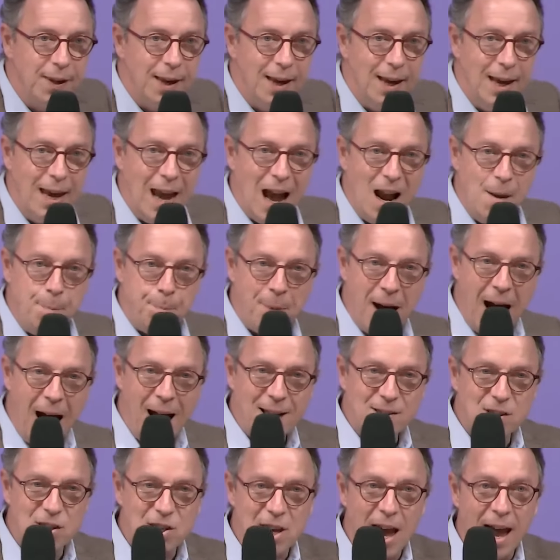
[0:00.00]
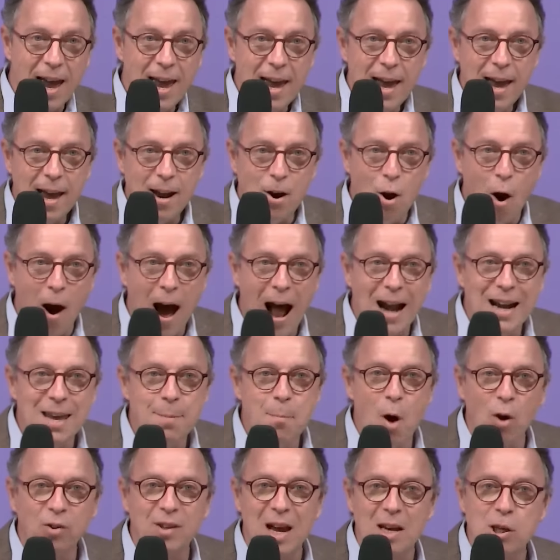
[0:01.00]
et elles passent leur
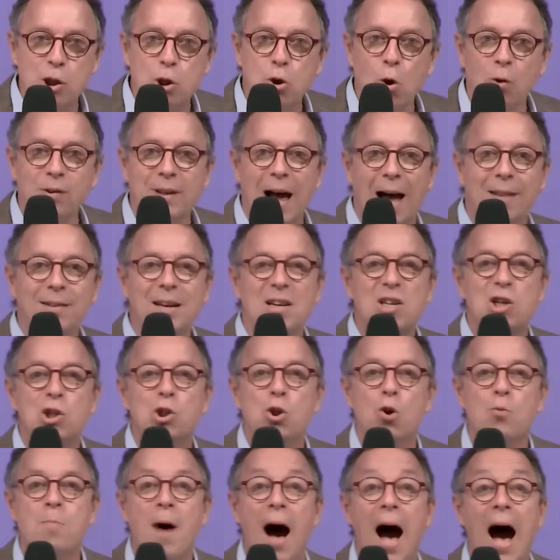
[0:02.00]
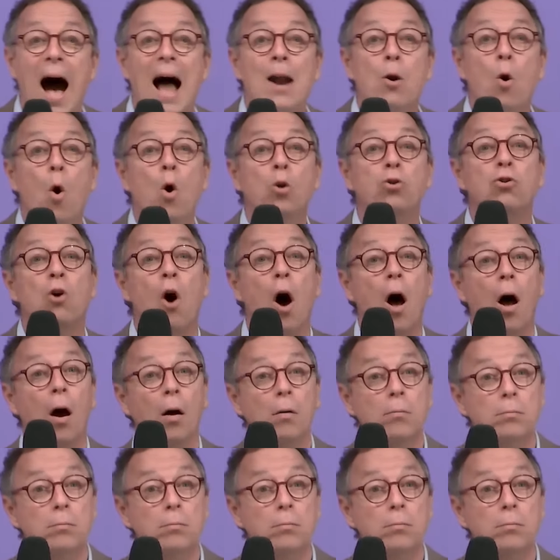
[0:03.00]
alimentation d'un estomac à l'autre.